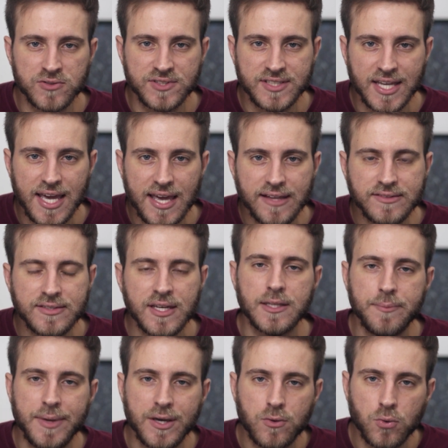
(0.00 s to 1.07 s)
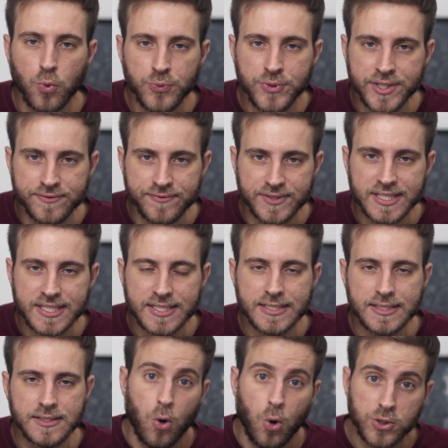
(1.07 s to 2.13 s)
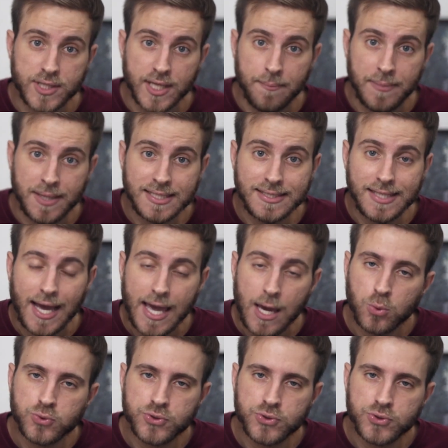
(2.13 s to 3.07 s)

Estate, também com Nirvana. Outra banda é o